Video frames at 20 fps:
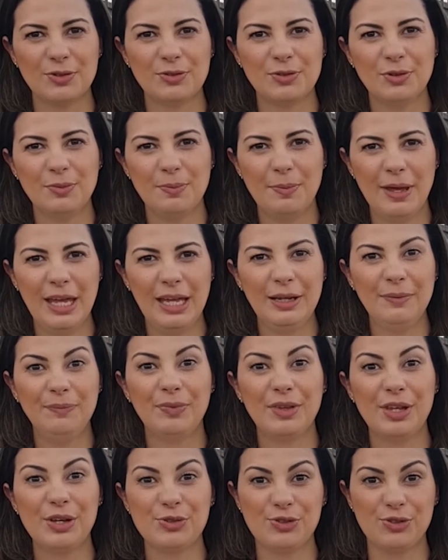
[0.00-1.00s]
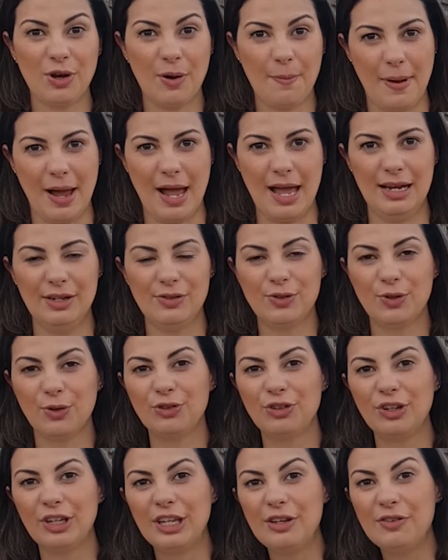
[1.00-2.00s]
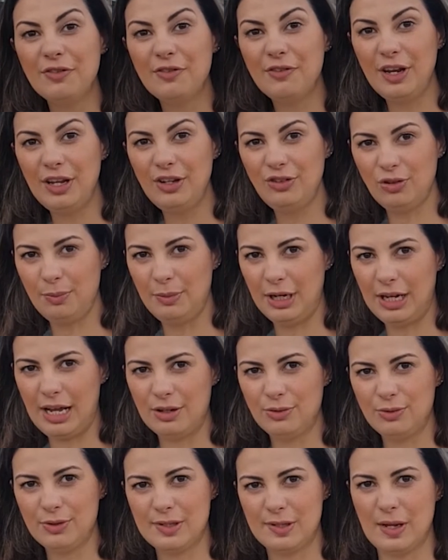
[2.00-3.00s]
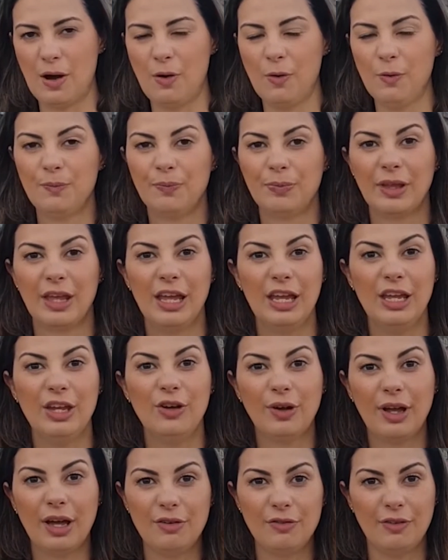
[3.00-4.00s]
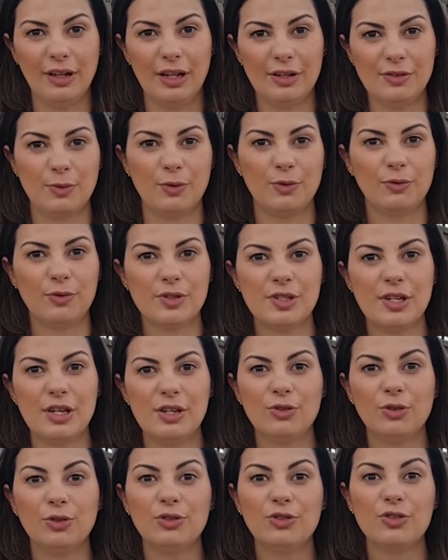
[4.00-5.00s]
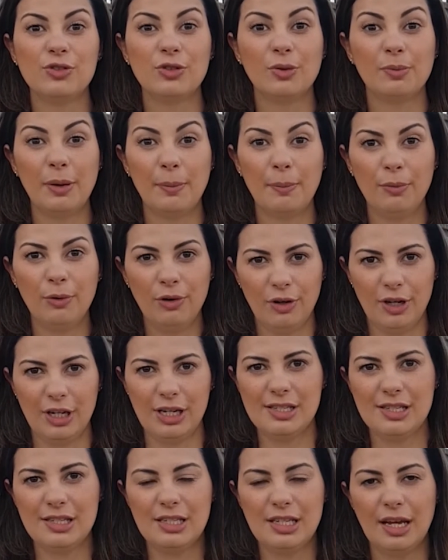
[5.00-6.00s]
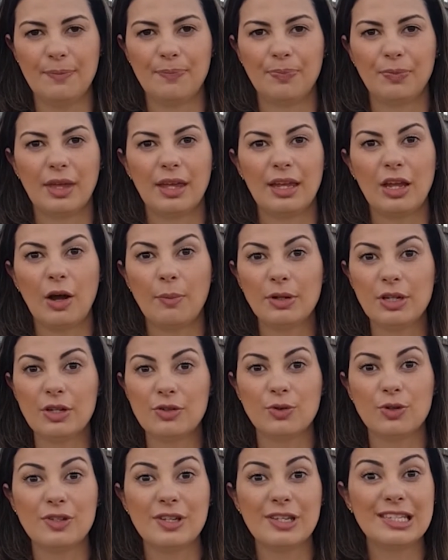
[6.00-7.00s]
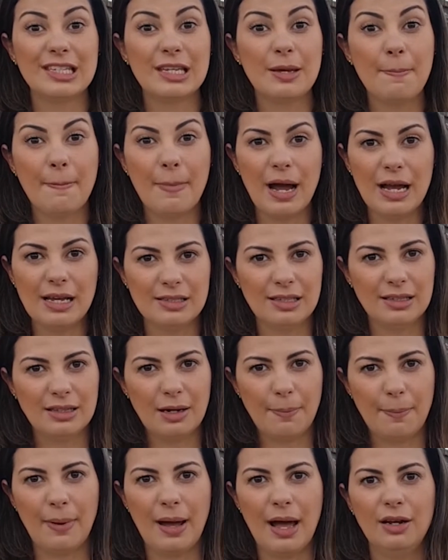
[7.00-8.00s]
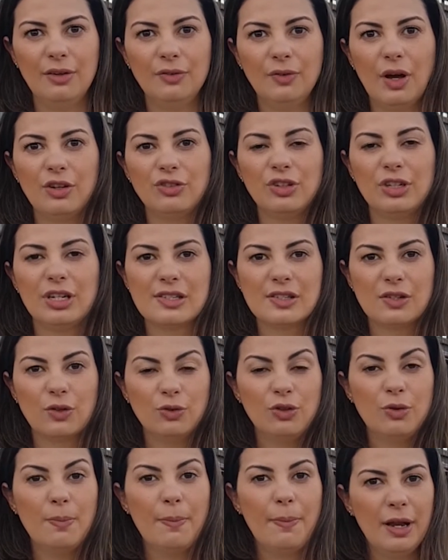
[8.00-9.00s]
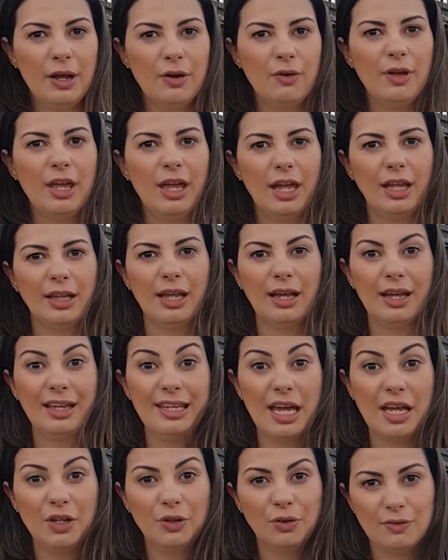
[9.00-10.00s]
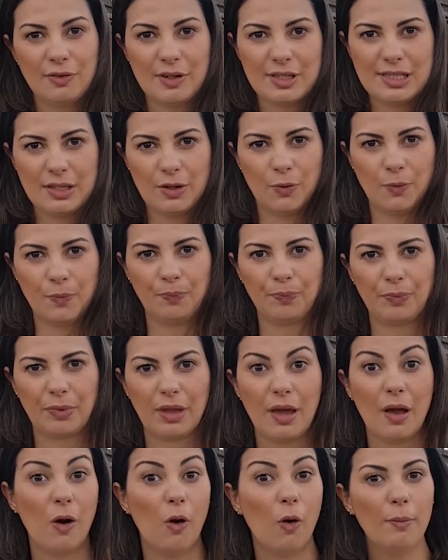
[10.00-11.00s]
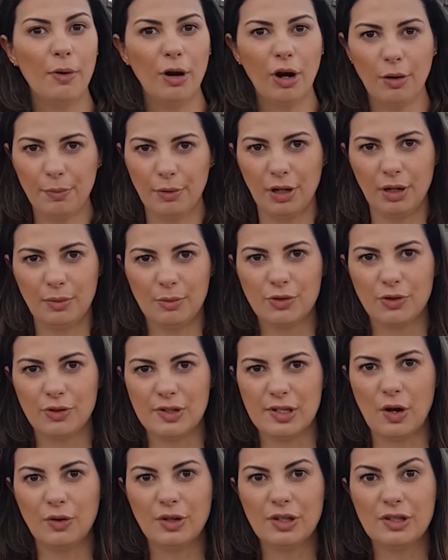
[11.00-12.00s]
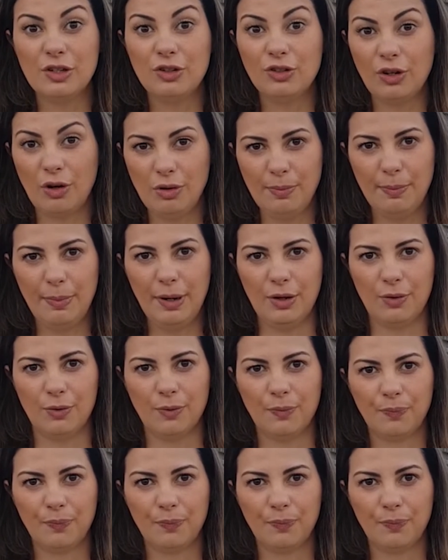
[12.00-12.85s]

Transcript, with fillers: tudo bem? Eu sou a Malha, estou hoje aqui em frente ao Mercado Sal e eu quero falar com vocês hoje sobre a burocracia, que é uma das coisas que mais atrapalham a geração de emprego e renda e a inovação. O melhor programa social que existe é o emprego.